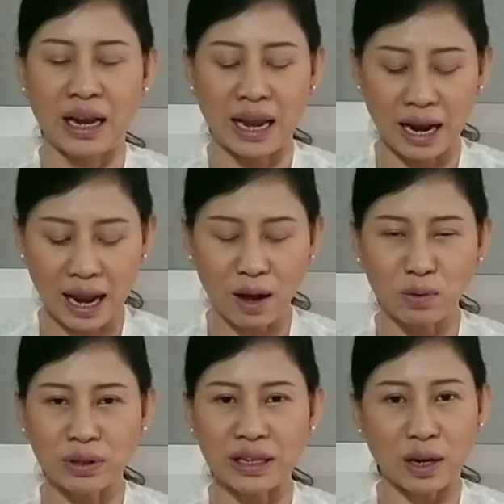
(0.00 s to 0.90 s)
แล้วเรา
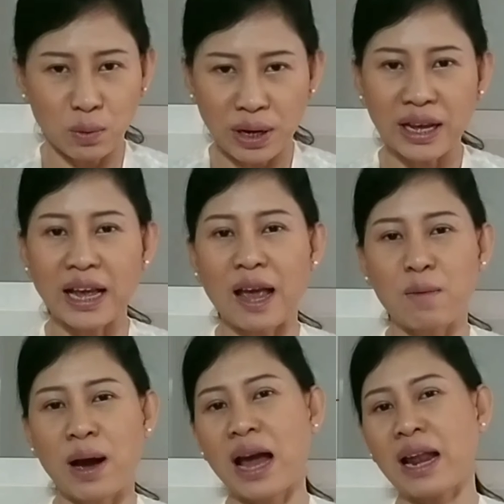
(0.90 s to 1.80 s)
จะรู้ได้ไง
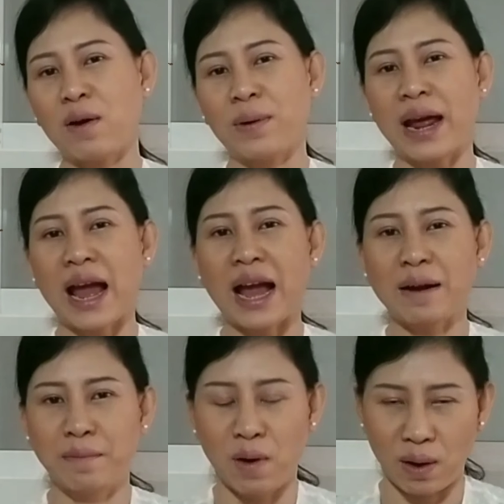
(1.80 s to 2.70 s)
ว่าเราหน้า
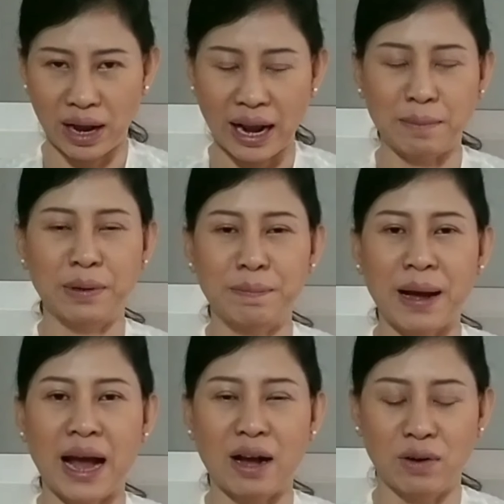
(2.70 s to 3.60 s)
หมองคล้ำหรือเป
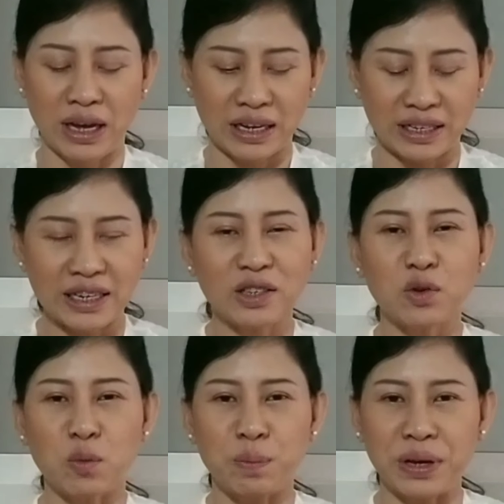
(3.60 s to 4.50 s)
ล่ายิ่ง
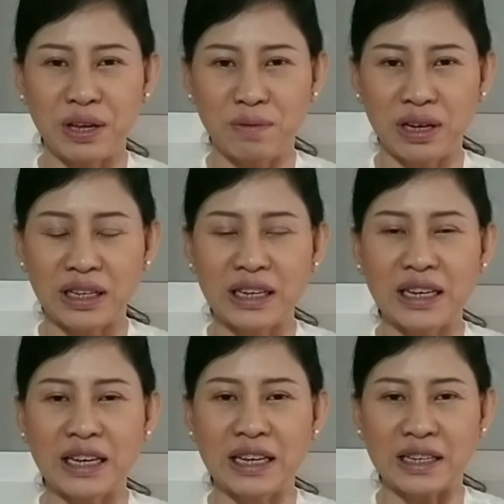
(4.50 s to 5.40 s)
สุขมีวิ
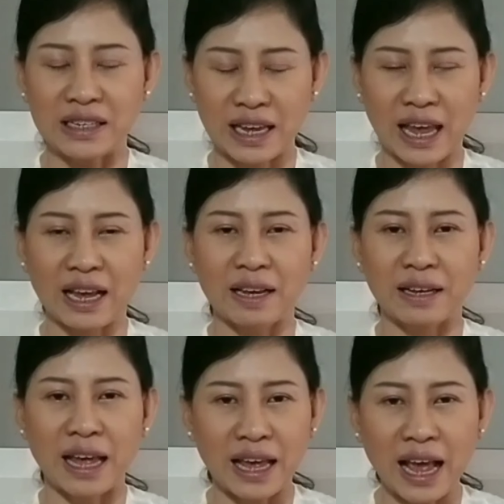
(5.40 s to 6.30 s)
ธีเช็ค
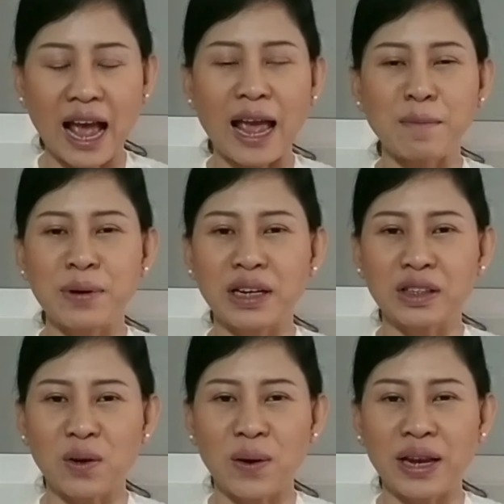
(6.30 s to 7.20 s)
ง่ายๆเบื้อง
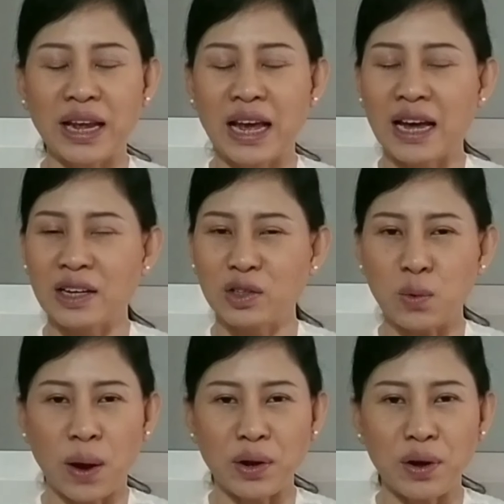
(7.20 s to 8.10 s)
ต้นส
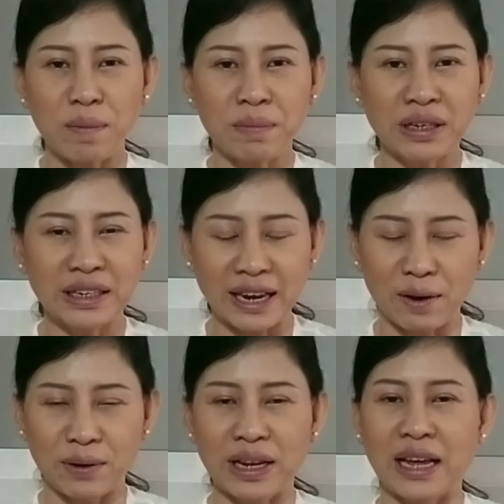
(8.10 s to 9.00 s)
วยด้วยมือ
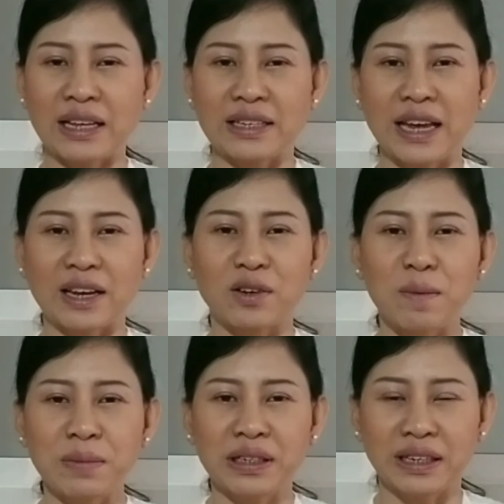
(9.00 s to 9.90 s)
เราเนี่ยแหละเช็คด้ว
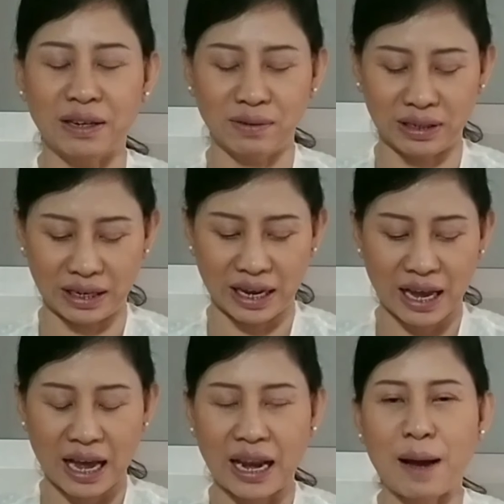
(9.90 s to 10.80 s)
ยมือเราเลย
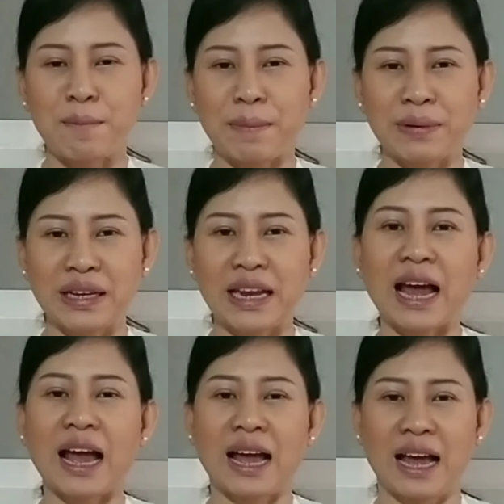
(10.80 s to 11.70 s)
ทำแบบนี้
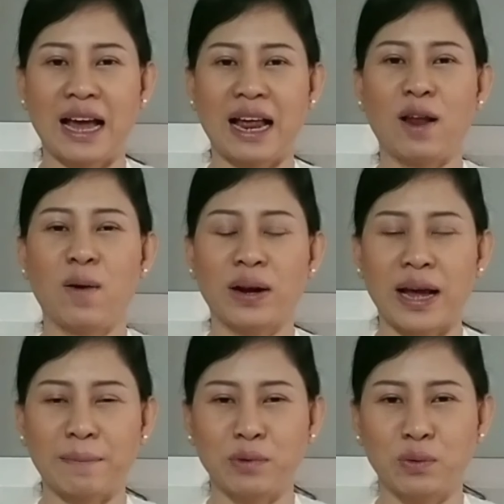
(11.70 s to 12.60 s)
นะลอง
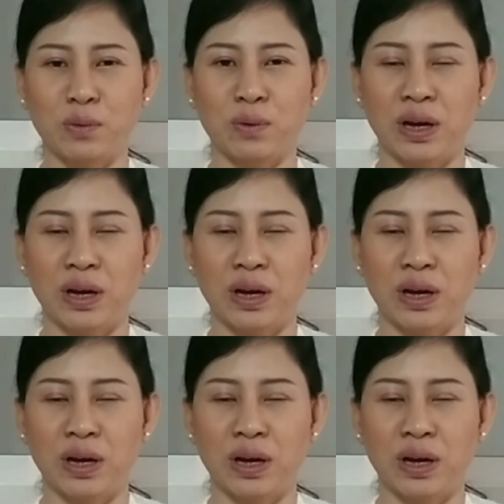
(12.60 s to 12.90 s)
ทำดู